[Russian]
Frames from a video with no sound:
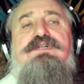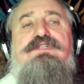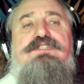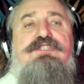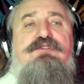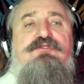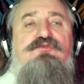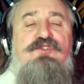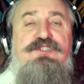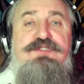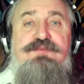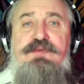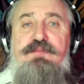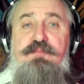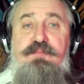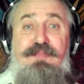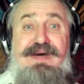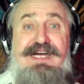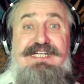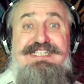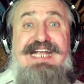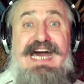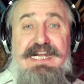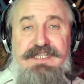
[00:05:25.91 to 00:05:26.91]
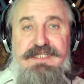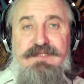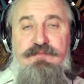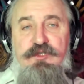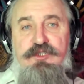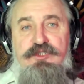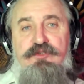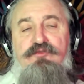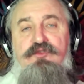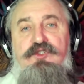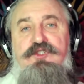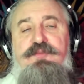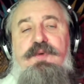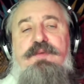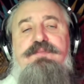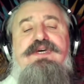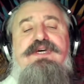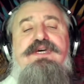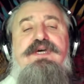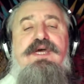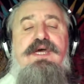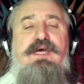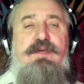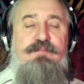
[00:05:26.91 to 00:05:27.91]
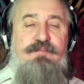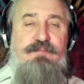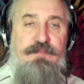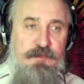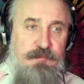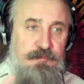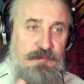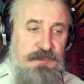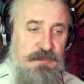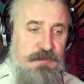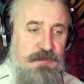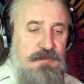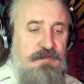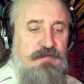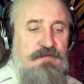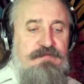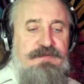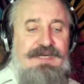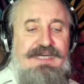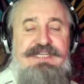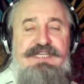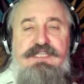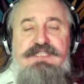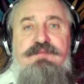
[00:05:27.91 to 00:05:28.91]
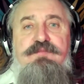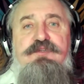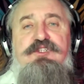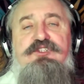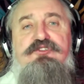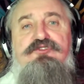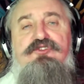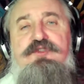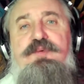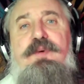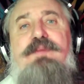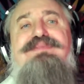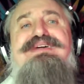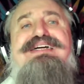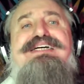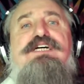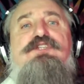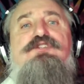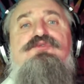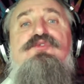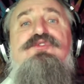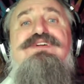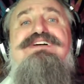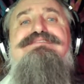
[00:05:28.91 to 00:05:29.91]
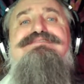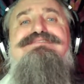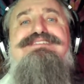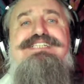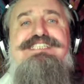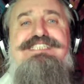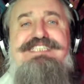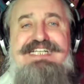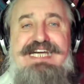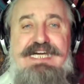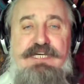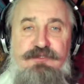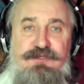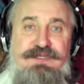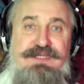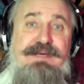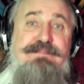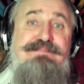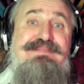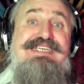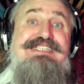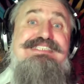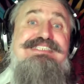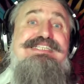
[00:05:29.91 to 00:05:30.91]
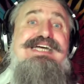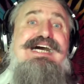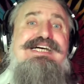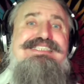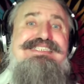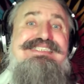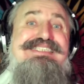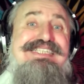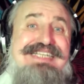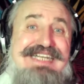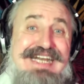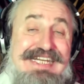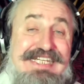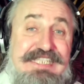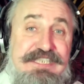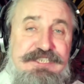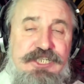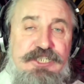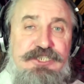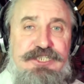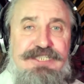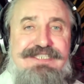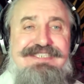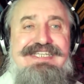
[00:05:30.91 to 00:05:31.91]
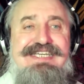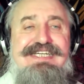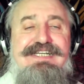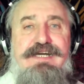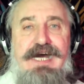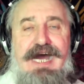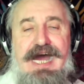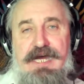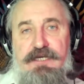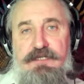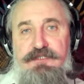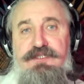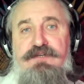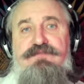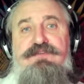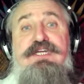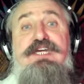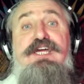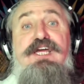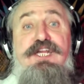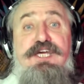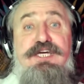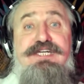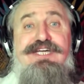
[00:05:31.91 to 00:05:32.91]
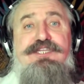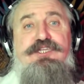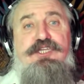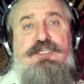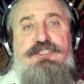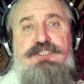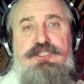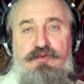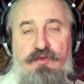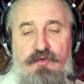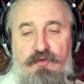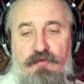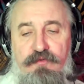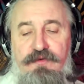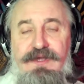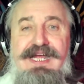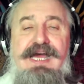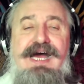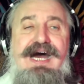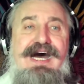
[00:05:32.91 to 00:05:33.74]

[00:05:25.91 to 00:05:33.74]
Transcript: службами, пожарными службами, военными службами, которые выезжают на места террористических актов или катастроф.